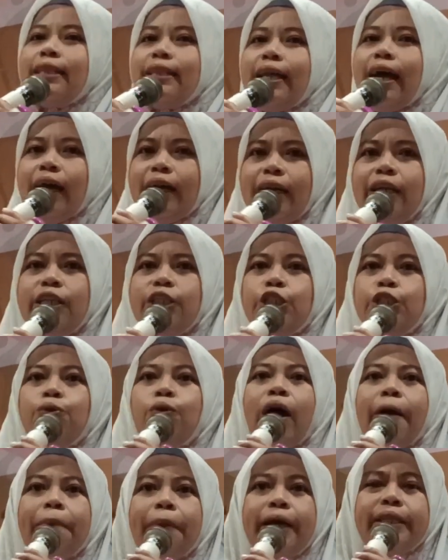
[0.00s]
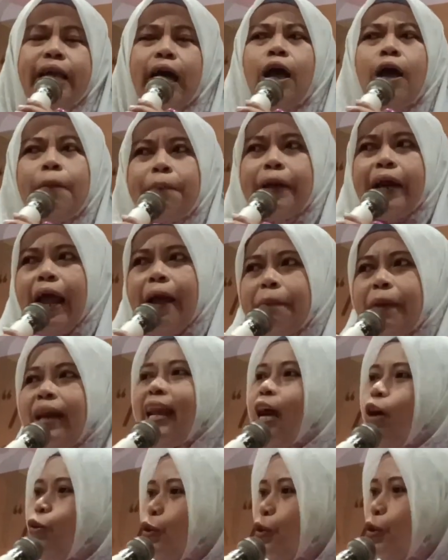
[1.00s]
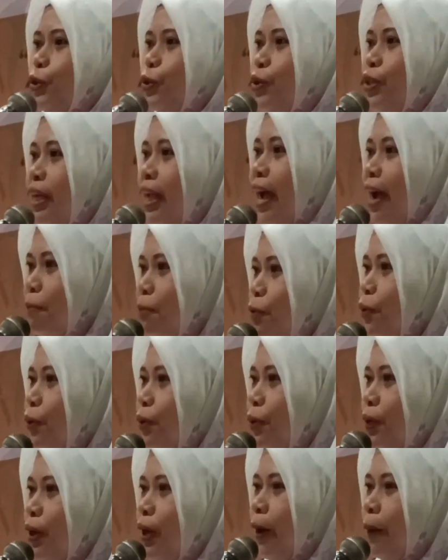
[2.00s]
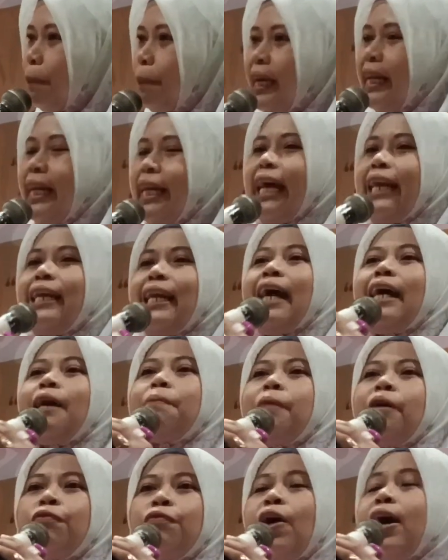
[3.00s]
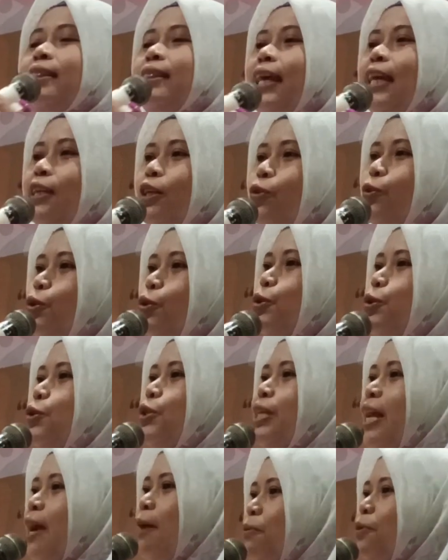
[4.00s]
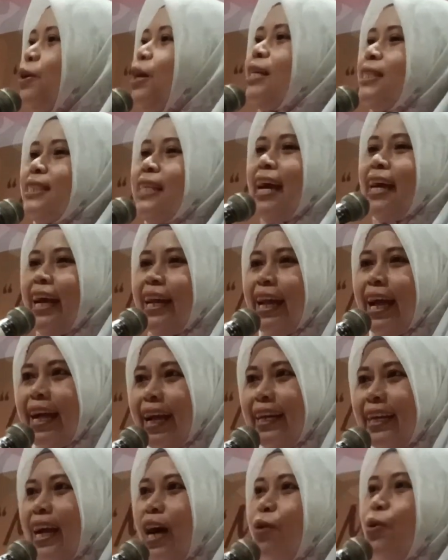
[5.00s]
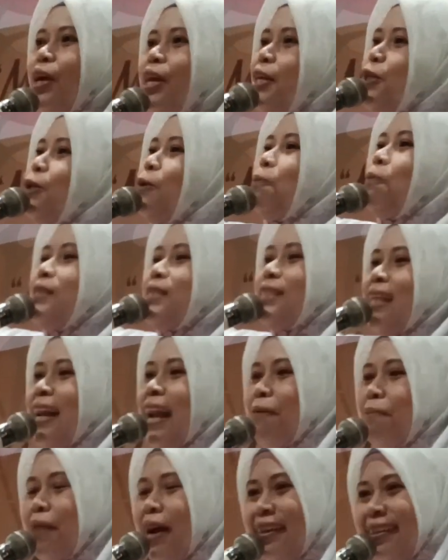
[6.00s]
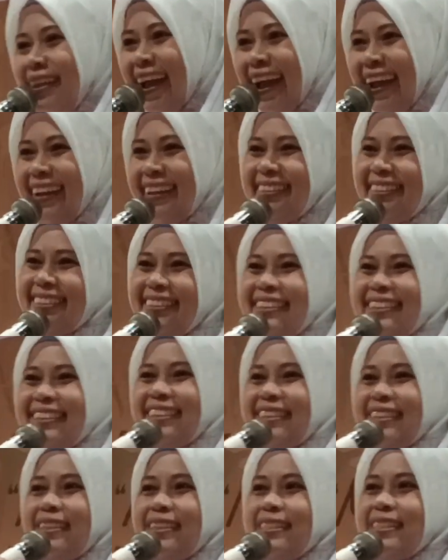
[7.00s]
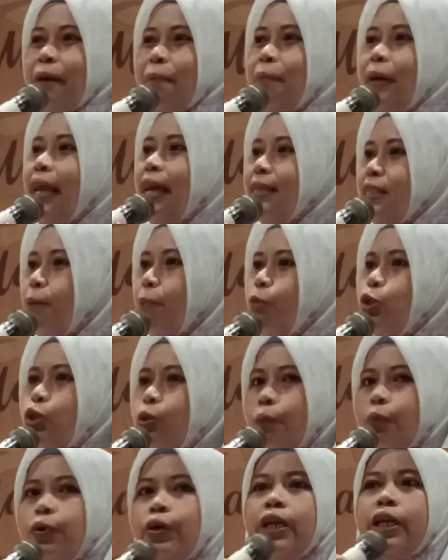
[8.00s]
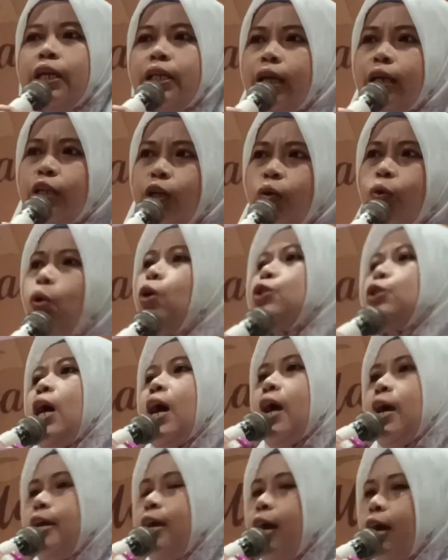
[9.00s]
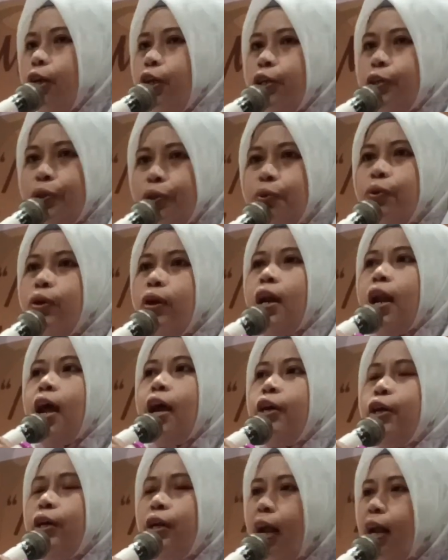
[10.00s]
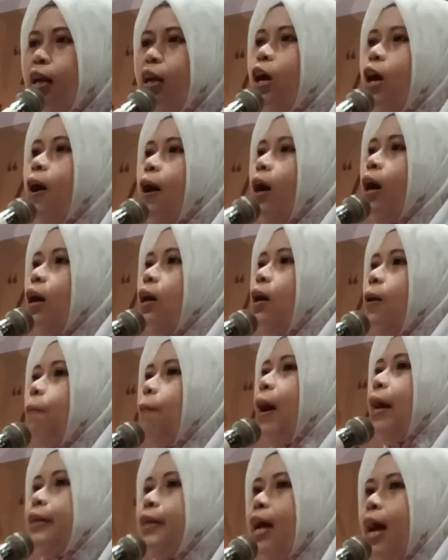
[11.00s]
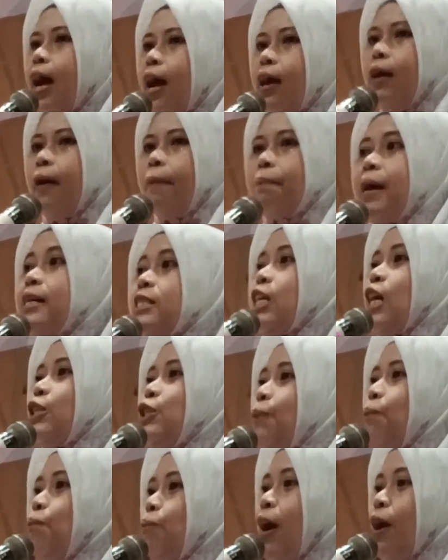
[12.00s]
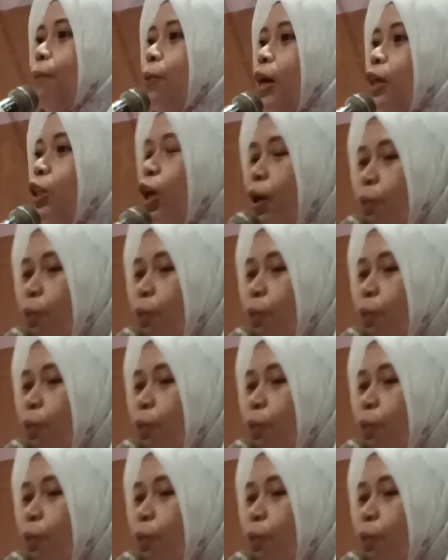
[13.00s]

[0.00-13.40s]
ta'ishu abada. Beramallah untuk duniamu Berikanlah kemanfaatan untuk duniamu seakan-akan kau hidup selamanya. Sampai yang sepuh-sepuh ini tadi, oh saya itu kelahiran uh, pada masa Jepang berarti kan